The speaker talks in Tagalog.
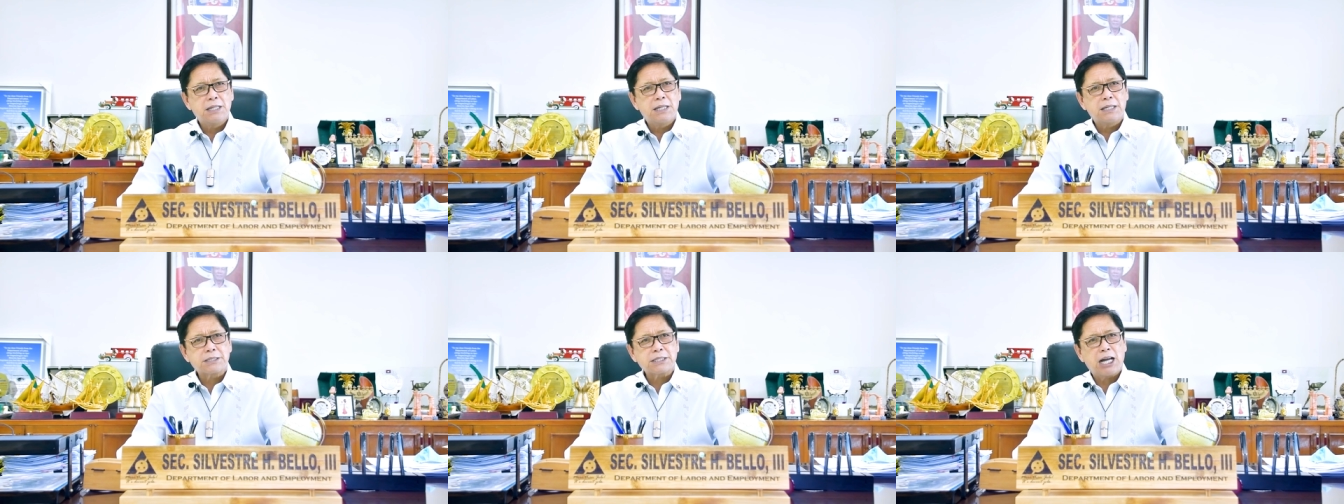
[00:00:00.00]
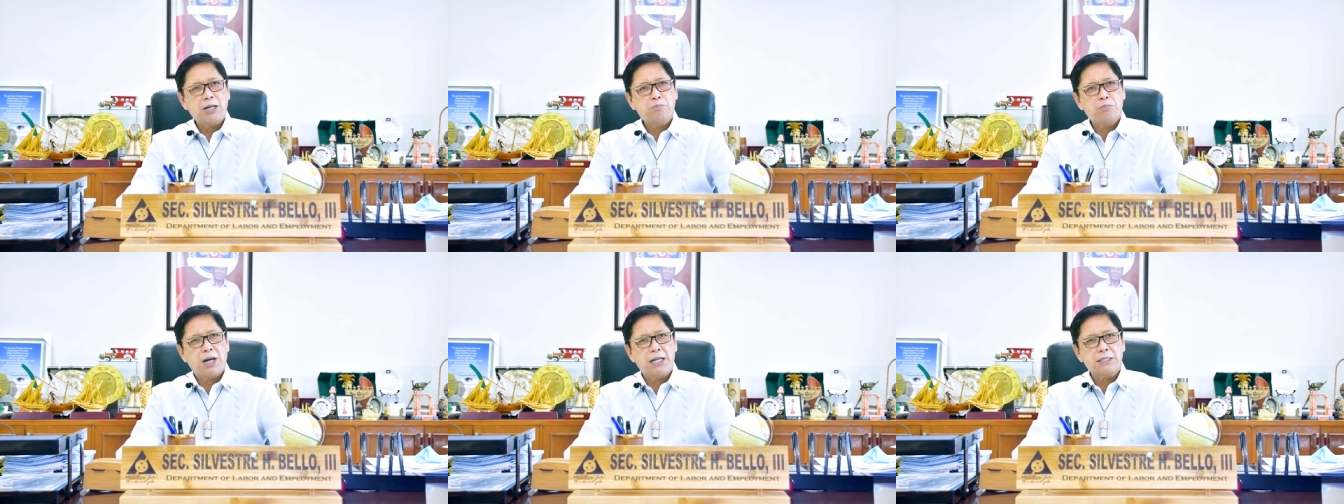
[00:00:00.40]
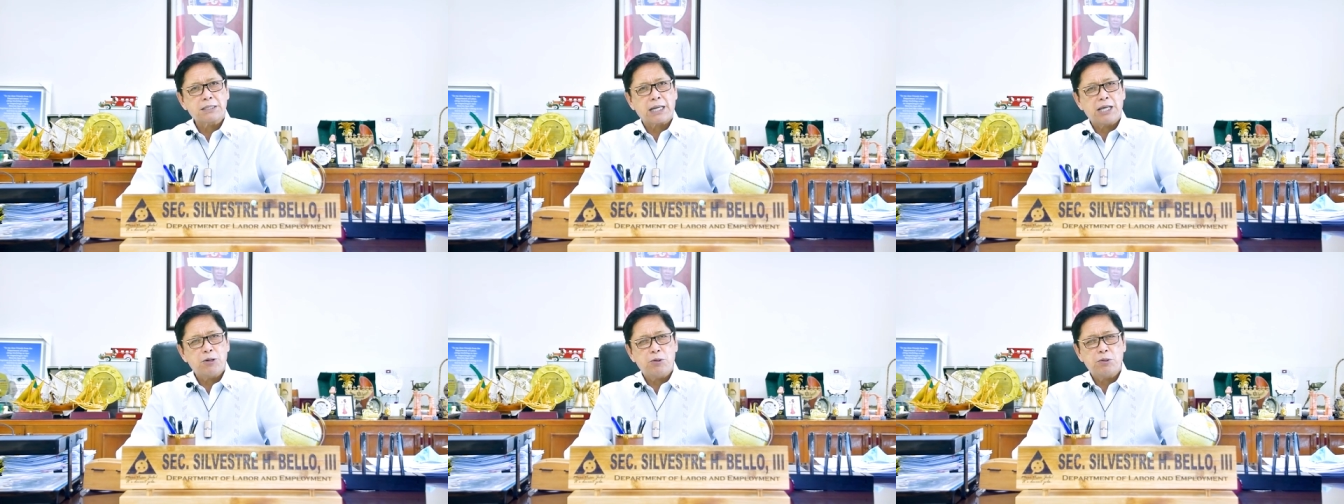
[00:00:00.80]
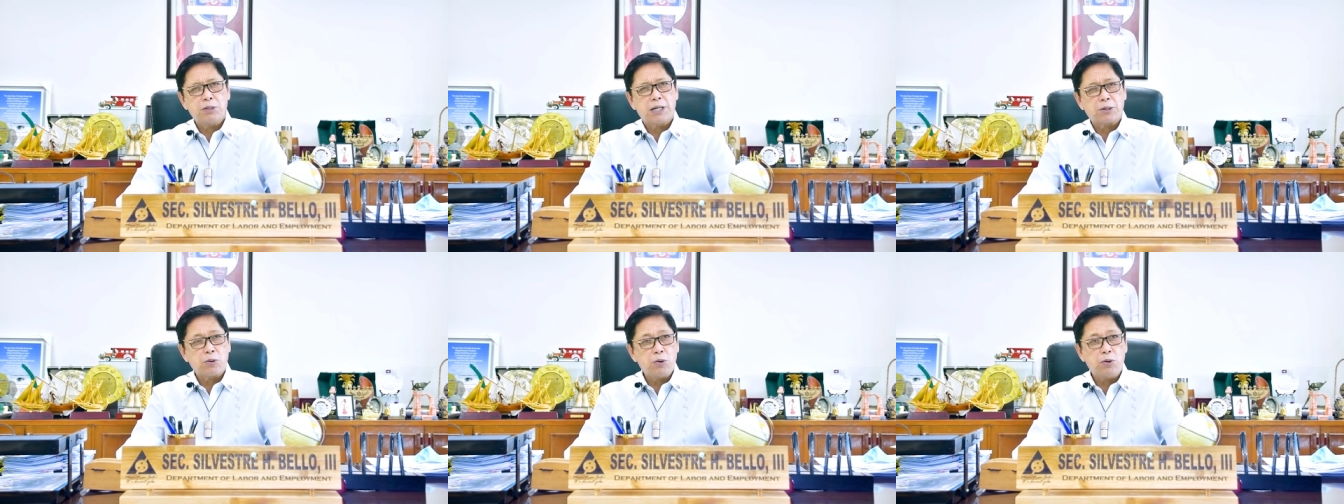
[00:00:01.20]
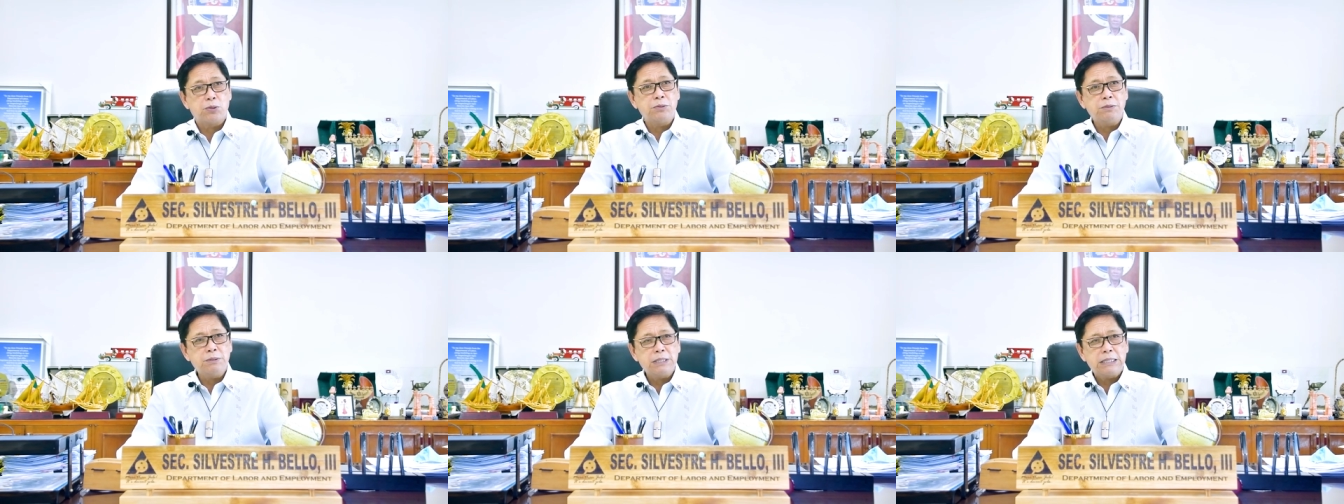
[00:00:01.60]
San man kayo
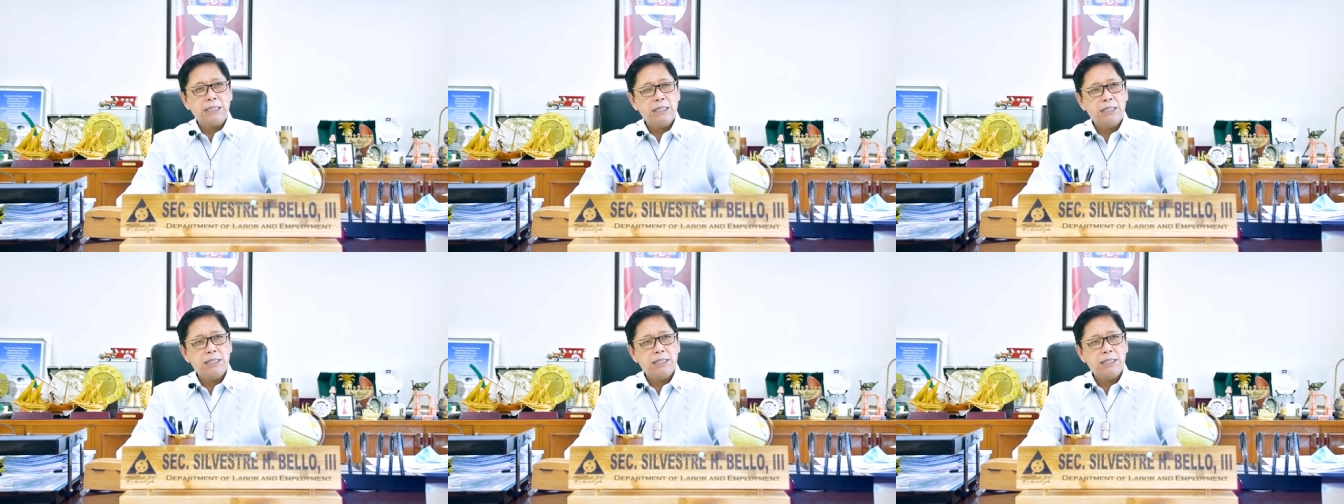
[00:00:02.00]
naroon,